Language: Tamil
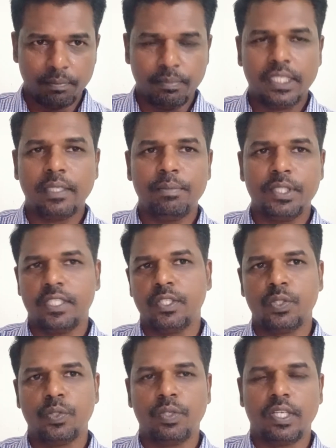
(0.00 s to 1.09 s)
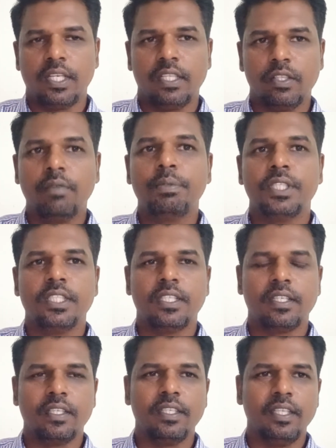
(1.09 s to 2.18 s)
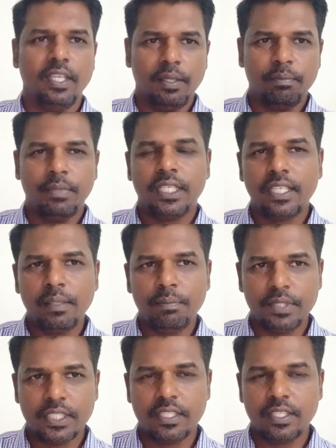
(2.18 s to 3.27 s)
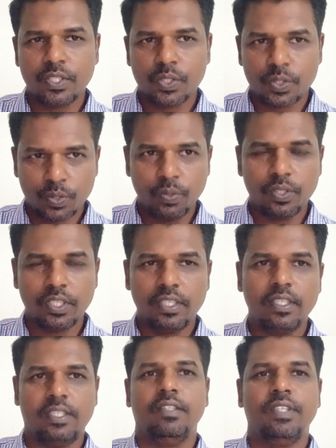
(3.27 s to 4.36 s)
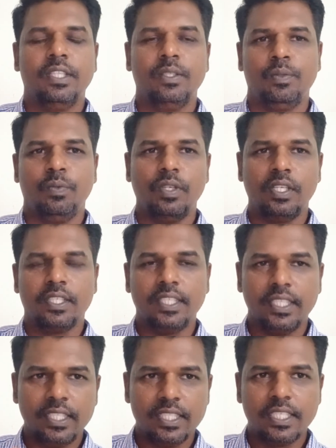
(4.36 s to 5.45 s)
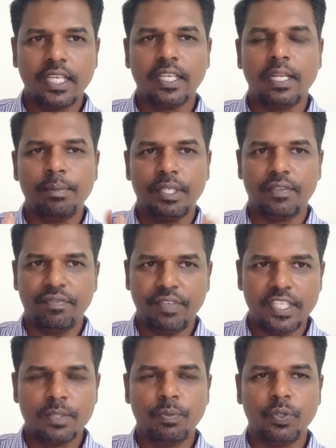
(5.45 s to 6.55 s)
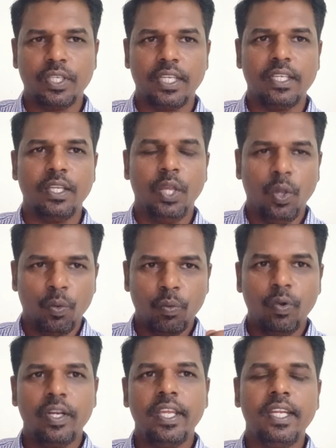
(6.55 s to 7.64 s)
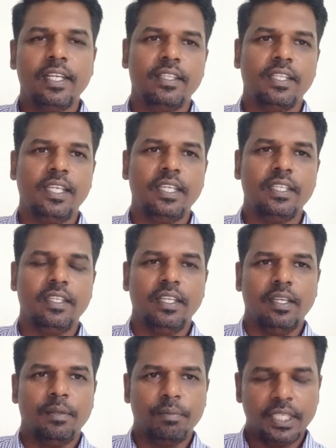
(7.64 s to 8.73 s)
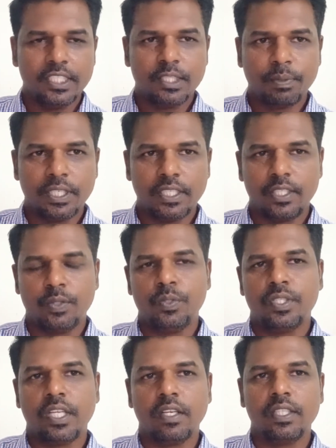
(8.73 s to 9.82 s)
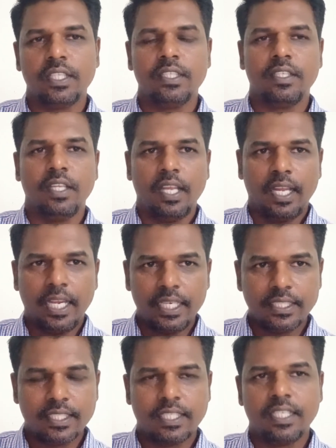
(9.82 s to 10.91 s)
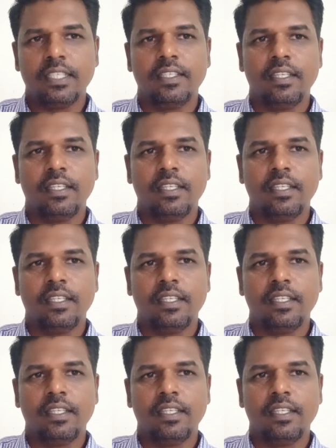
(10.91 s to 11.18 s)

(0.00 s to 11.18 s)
மெட்டா பிஸ்னஸ் சூட்டில் அந்த ஆப்ஷன்ஸ் இருக்குது மெட்டா பிஸ்னஸ் சூட்ன்றது வந்து உங்களுக்கு இன்ஸ்டாகிராம் அண்ட் ஃபேஸ்புக்கை ஒரே இடத்துல மேனேஜ் பண்ணுறதுக்கு யூஸ் ஆகுது ஆட்ஸை